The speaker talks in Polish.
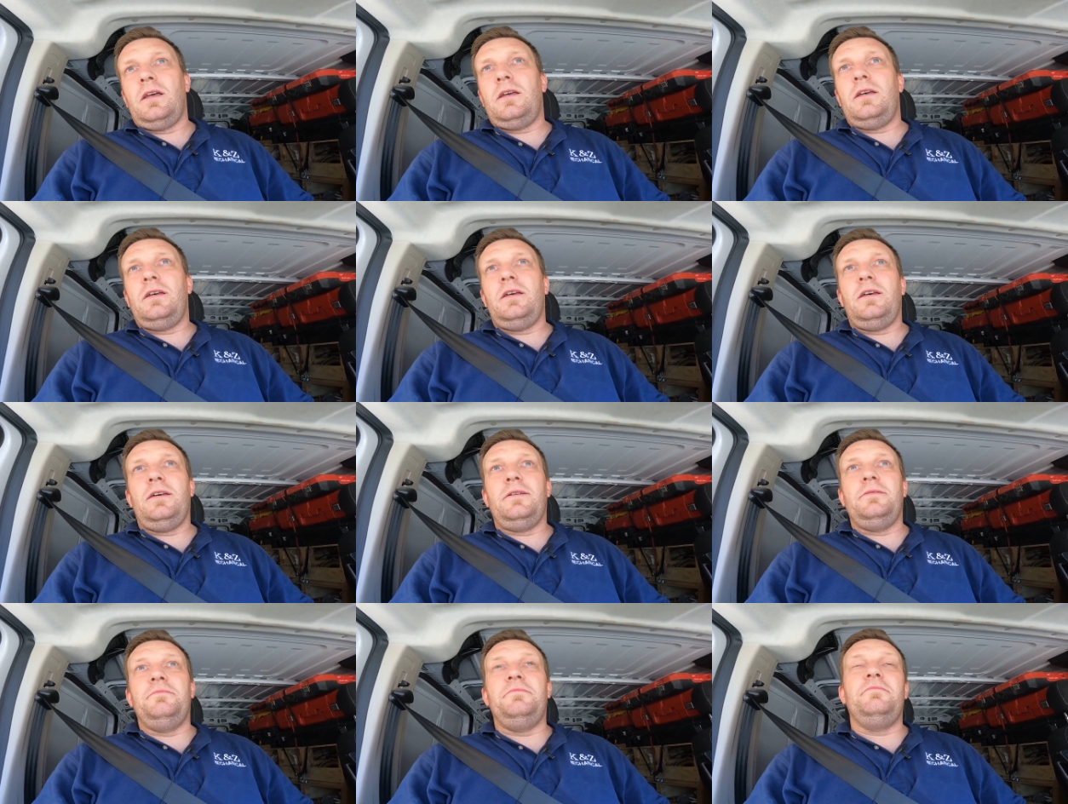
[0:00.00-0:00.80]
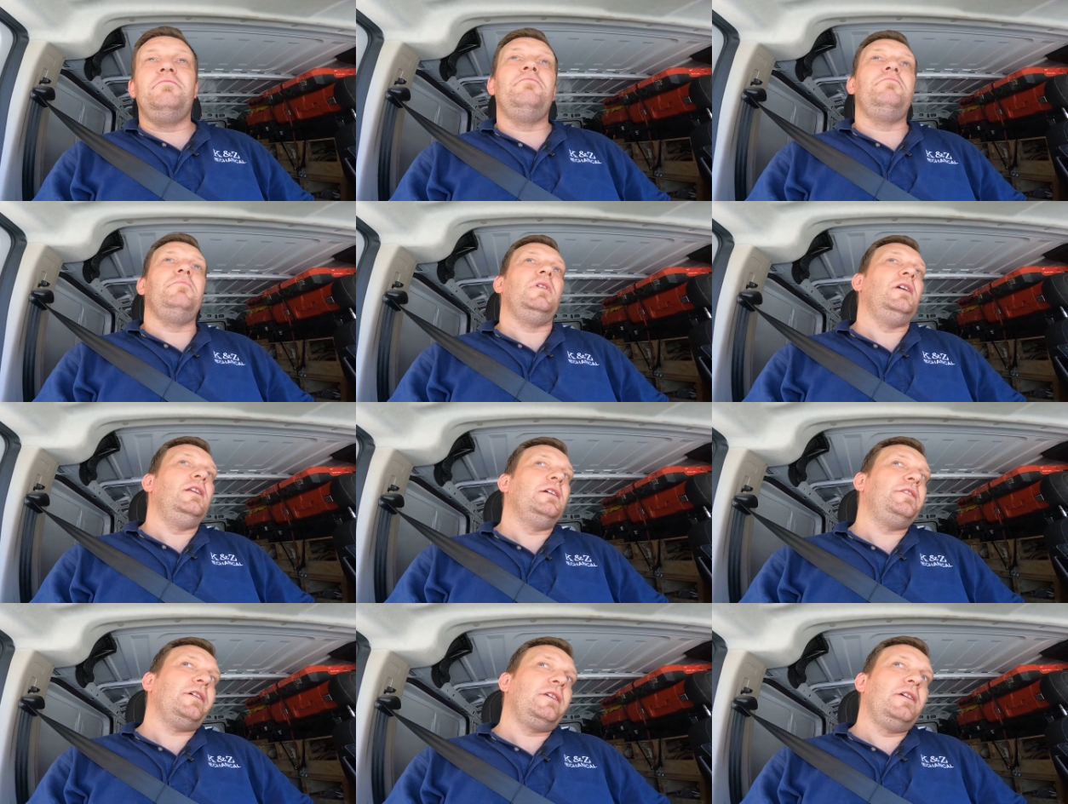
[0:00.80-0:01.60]
e,
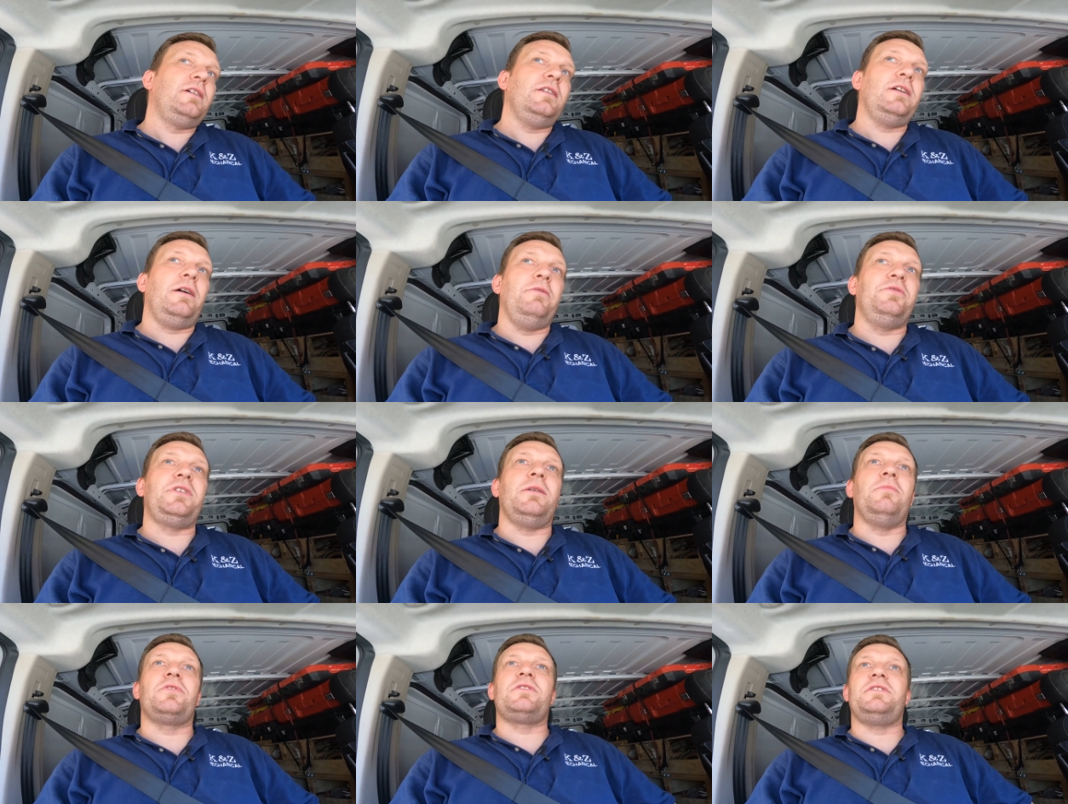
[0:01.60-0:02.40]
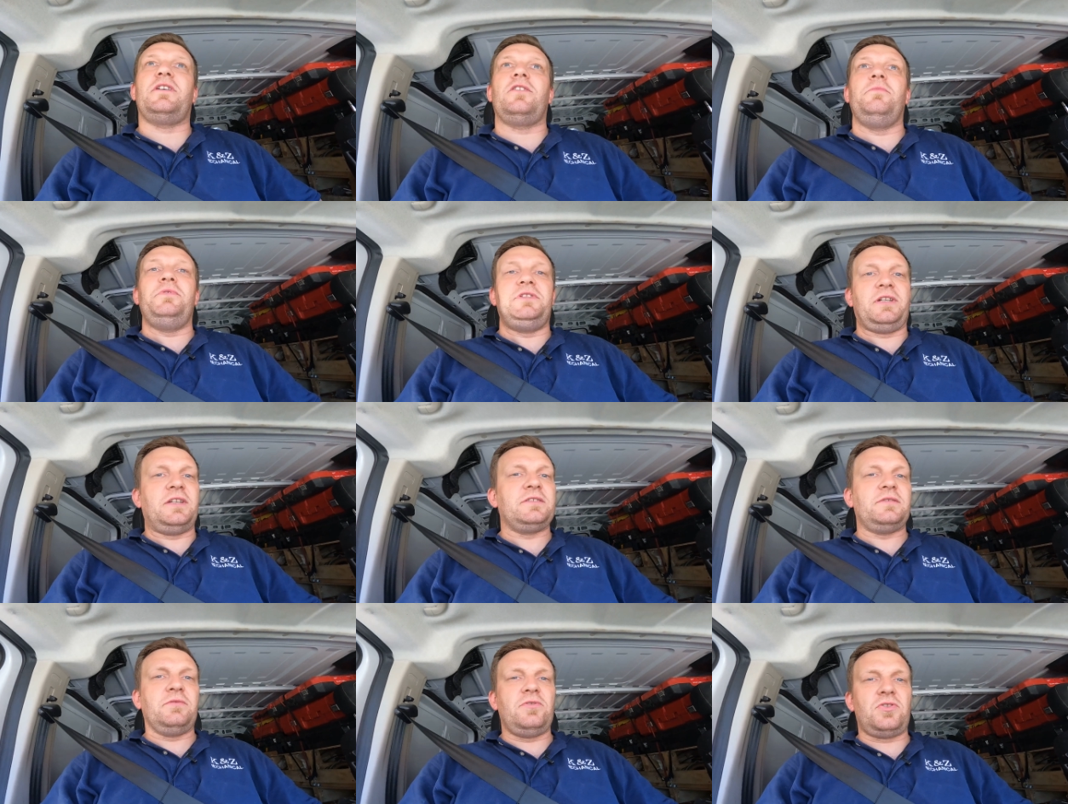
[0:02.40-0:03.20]
ile taki hydraulik tutaj może zarobić,
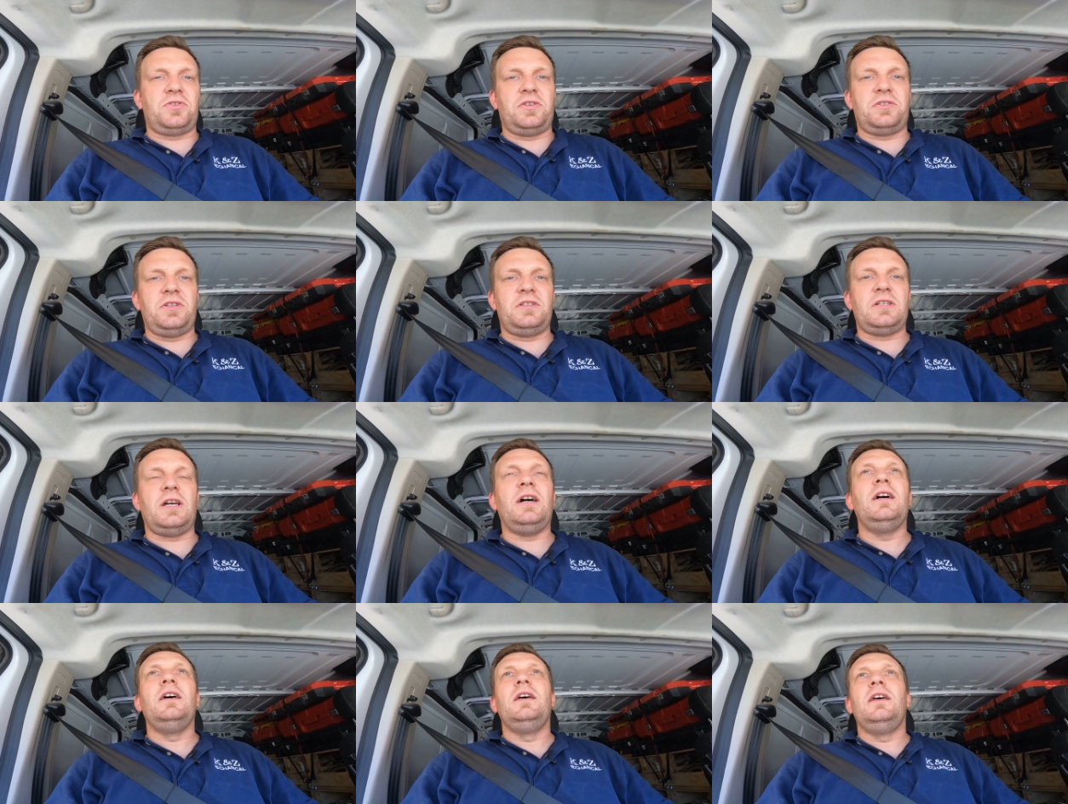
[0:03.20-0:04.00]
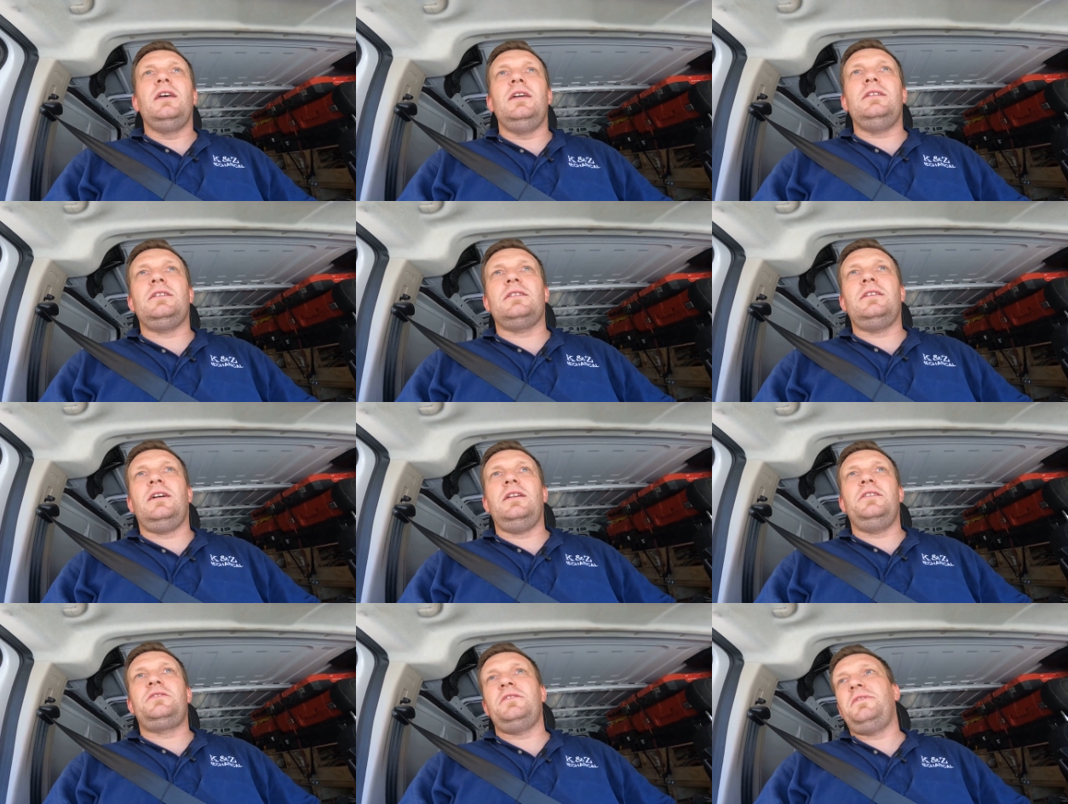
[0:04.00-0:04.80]
jakie są koszty życia i tak
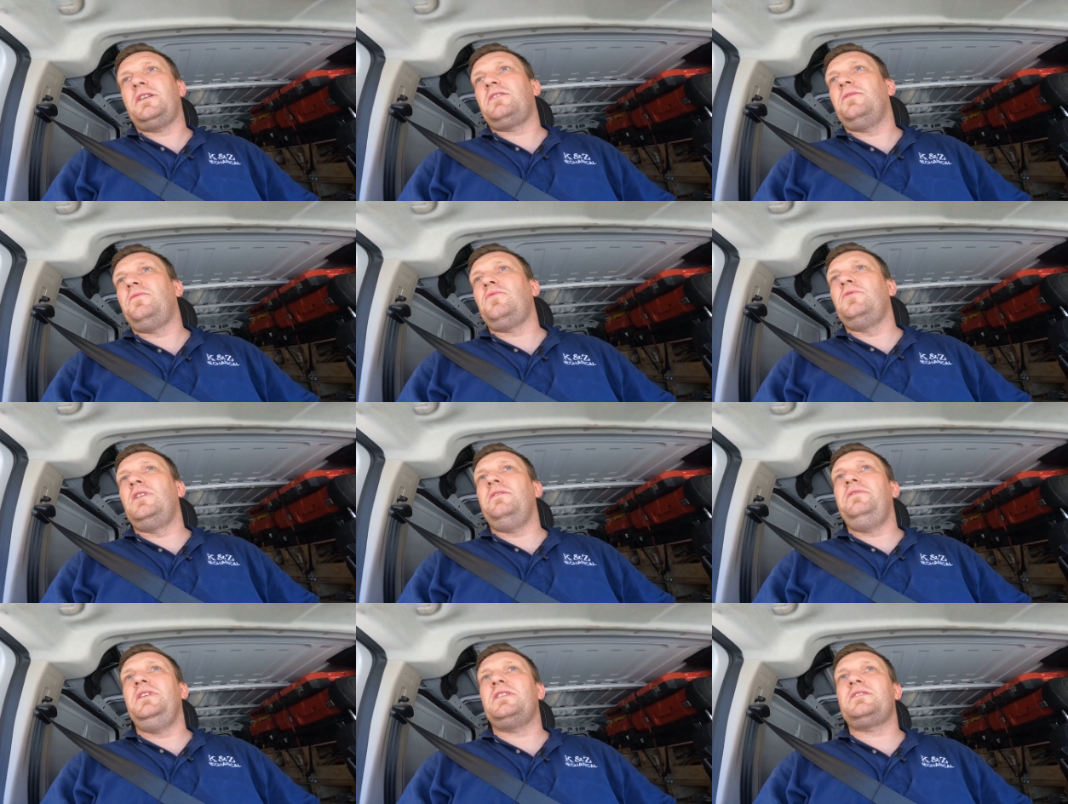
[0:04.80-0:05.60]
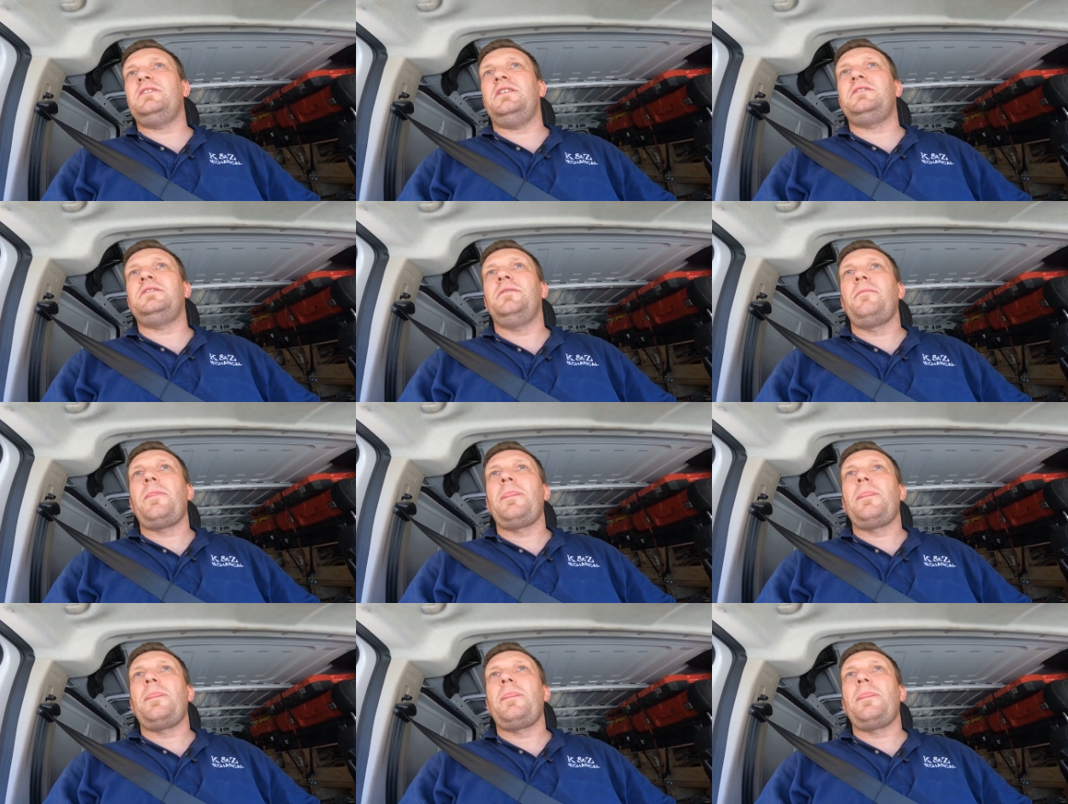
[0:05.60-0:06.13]
dalej, czy warto w ogóle wyjeżdżać.